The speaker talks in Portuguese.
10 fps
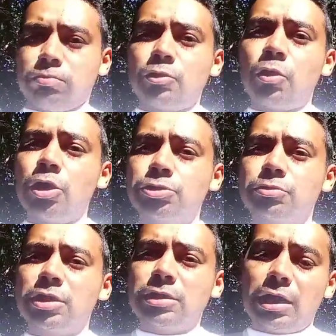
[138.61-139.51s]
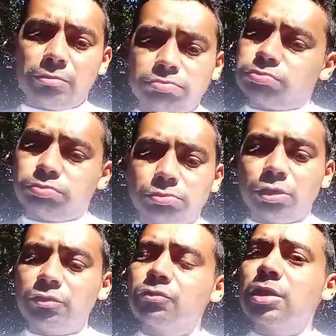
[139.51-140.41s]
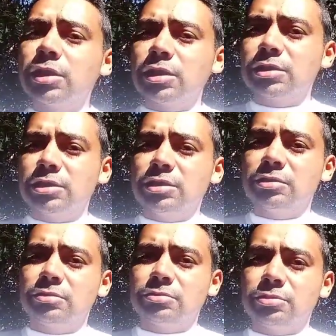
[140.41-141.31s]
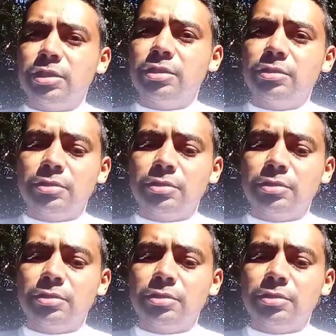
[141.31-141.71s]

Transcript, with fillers: gosto do canal, tô divulgando aqui, né?